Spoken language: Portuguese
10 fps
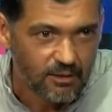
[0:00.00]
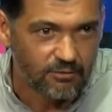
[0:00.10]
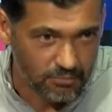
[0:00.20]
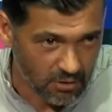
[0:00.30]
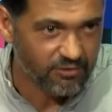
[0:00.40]

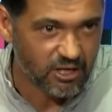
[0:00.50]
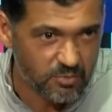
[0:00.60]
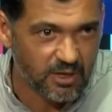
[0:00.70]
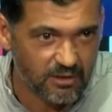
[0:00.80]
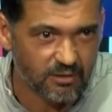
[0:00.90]
O futebol faz
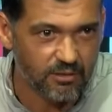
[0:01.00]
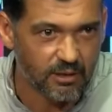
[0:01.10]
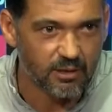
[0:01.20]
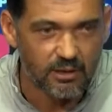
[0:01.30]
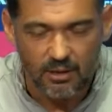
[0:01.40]
parte da
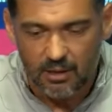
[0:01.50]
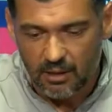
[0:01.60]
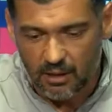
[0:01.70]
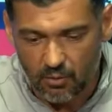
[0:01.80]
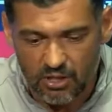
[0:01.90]
vida.
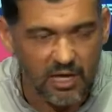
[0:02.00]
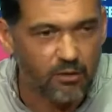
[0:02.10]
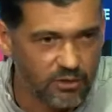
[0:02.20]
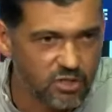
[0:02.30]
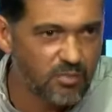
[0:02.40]
E eu acho que há
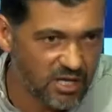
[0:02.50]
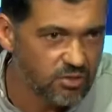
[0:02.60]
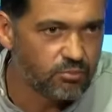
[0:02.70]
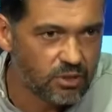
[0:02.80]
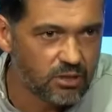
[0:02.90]
coisas
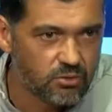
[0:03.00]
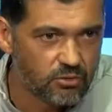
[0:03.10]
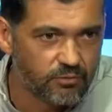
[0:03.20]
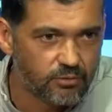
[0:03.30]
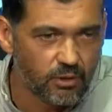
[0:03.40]
mais importantes do
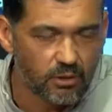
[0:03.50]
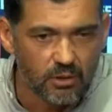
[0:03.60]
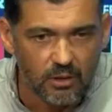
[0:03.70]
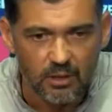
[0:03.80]
que o futebol.